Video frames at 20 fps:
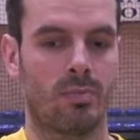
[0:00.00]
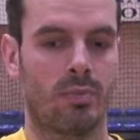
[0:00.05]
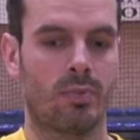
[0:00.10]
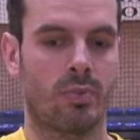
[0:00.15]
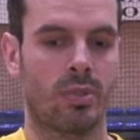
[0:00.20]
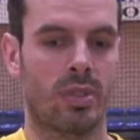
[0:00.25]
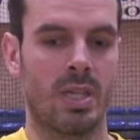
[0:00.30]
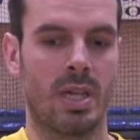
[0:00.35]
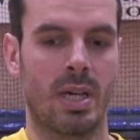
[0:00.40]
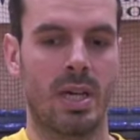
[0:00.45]

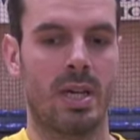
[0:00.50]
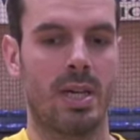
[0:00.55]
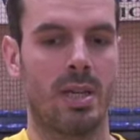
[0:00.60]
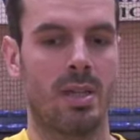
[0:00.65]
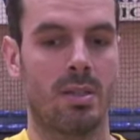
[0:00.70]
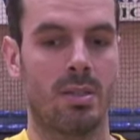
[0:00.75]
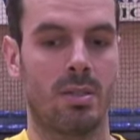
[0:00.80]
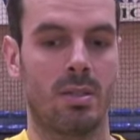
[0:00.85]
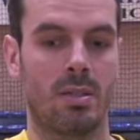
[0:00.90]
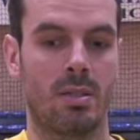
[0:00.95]
je dirais
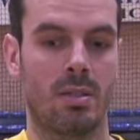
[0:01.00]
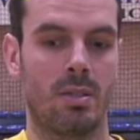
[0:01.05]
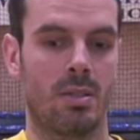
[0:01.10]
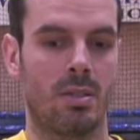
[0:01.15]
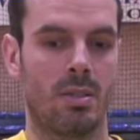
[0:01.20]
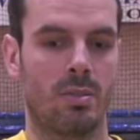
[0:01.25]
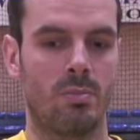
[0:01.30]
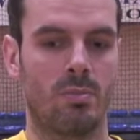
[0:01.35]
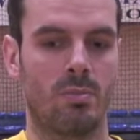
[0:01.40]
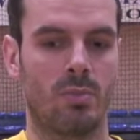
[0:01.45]

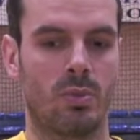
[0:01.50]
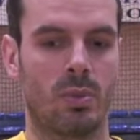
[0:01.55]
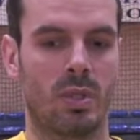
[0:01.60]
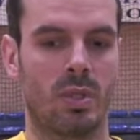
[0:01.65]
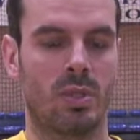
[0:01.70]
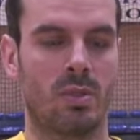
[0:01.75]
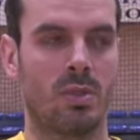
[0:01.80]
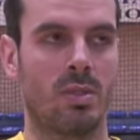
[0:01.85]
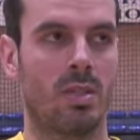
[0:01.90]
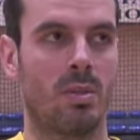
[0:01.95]

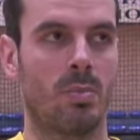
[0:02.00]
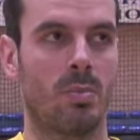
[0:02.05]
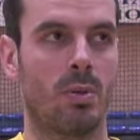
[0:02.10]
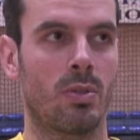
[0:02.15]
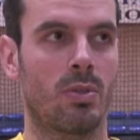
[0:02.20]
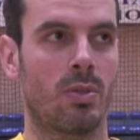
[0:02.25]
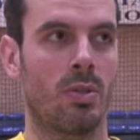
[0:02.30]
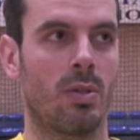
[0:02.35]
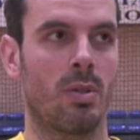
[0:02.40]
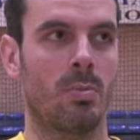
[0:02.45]

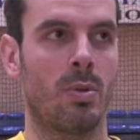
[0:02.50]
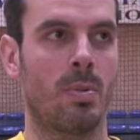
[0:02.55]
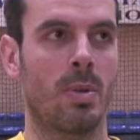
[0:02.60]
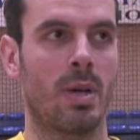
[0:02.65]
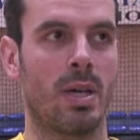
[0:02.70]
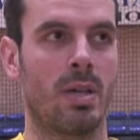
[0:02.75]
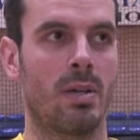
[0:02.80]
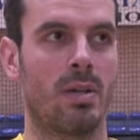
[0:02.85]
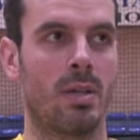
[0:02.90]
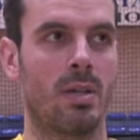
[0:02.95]
70% euh, à peu
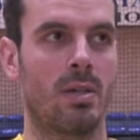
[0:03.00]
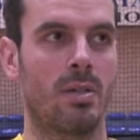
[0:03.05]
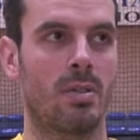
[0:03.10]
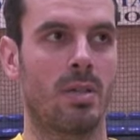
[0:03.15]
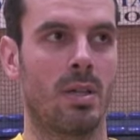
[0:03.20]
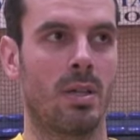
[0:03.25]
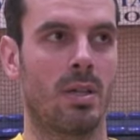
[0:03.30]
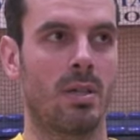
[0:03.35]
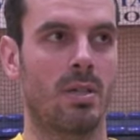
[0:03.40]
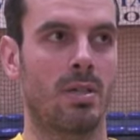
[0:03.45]
près,
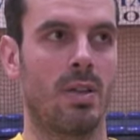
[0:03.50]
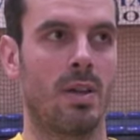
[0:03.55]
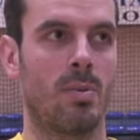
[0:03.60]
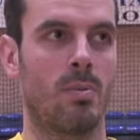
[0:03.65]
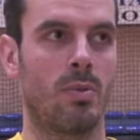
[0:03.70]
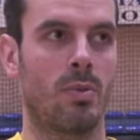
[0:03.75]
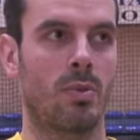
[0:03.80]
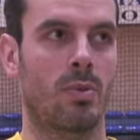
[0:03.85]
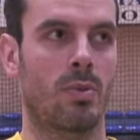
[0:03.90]
ça, va mieux.